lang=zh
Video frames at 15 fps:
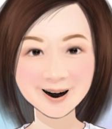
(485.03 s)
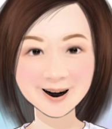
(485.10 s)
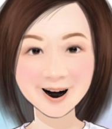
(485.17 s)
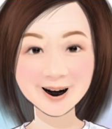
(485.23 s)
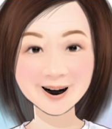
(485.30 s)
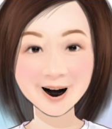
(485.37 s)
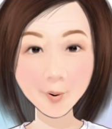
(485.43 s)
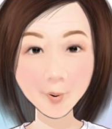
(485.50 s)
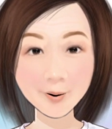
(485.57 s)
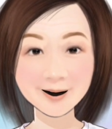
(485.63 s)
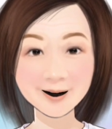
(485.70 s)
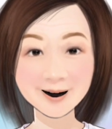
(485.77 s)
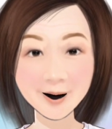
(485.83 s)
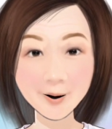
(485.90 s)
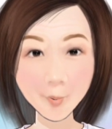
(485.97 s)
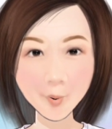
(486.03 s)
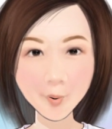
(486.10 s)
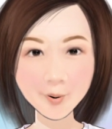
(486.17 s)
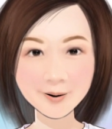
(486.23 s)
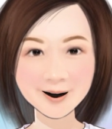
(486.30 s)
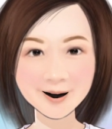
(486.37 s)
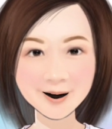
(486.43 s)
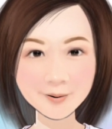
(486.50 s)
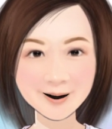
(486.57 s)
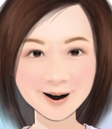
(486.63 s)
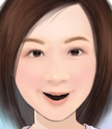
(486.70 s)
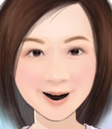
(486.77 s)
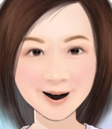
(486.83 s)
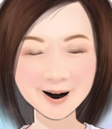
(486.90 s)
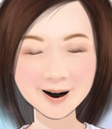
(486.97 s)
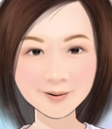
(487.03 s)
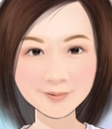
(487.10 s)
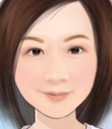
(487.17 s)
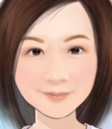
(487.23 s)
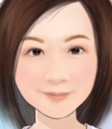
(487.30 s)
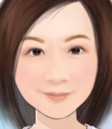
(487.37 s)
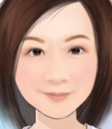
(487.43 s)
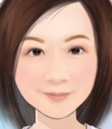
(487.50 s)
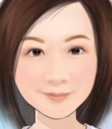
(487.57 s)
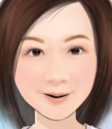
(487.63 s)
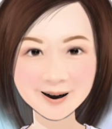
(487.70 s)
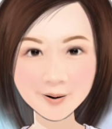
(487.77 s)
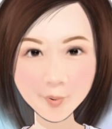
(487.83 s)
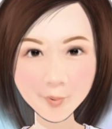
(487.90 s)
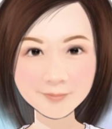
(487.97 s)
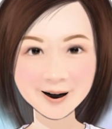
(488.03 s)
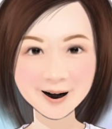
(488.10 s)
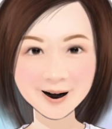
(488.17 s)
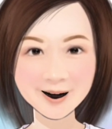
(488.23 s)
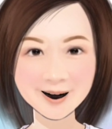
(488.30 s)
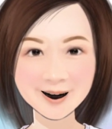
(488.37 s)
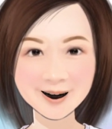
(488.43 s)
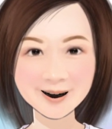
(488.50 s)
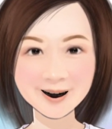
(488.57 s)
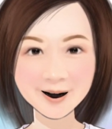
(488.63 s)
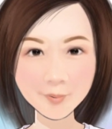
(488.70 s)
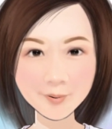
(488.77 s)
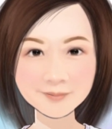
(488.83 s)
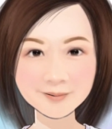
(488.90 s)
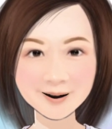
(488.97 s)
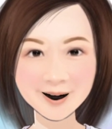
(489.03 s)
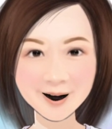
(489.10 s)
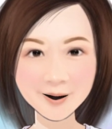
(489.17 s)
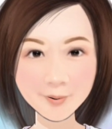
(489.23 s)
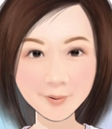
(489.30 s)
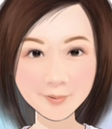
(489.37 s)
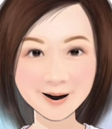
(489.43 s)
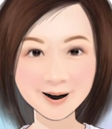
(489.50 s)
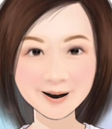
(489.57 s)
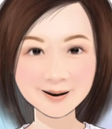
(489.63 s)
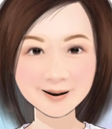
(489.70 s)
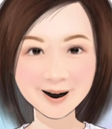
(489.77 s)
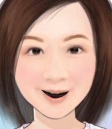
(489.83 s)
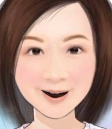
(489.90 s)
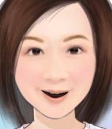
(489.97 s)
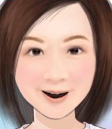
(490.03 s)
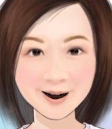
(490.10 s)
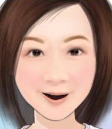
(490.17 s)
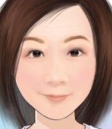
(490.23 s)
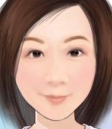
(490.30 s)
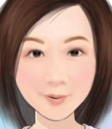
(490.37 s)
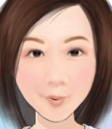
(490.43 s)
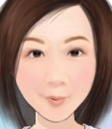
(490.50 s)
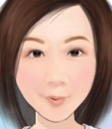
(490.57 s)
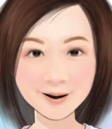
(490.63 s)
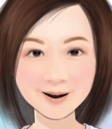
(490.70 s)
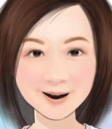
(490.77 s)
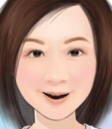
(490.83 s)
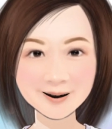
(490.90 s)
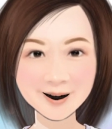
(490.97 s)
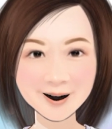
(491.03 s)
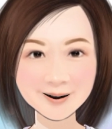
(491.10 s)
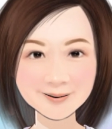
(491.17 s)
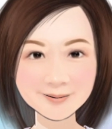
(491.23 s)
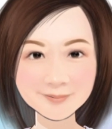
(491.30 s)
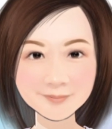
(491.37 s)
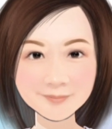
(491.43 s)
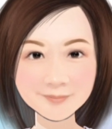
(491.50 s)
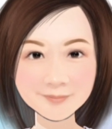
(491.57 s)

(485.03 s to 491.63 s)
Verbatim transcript: 几个大家常问的角膜塑形的问题，详细的说明和连接我会放在 yytv 点 tw 的网站上。